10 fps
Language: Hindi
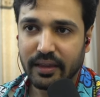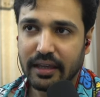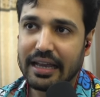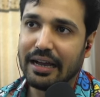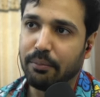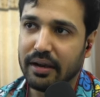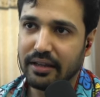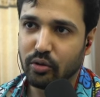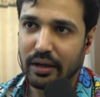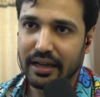कि कमला
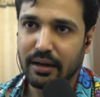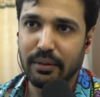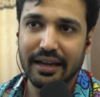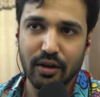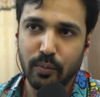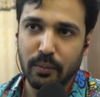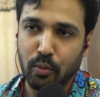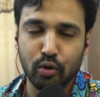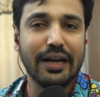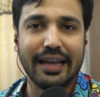जो है कमला के ऊपर
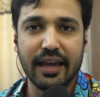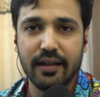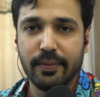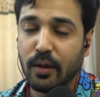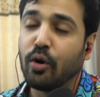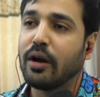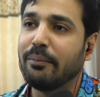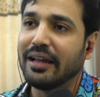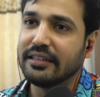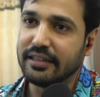भूत आ गया है और
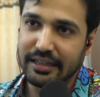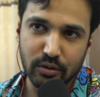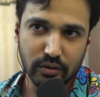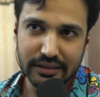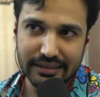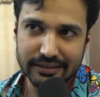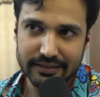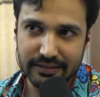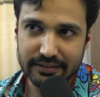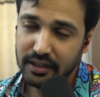कमला की शादी हुई थी
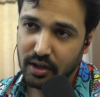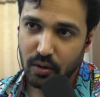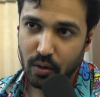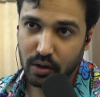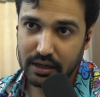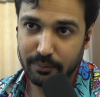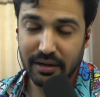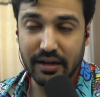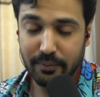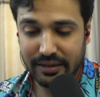रिसेंट रिसेंट और
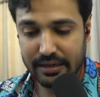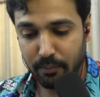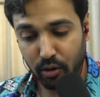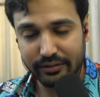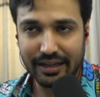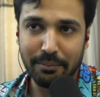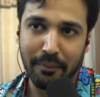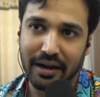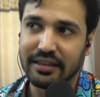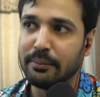कमला ने भैया बहुत सारे
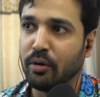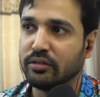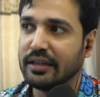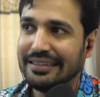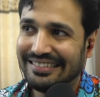मार दिए बहुत सारे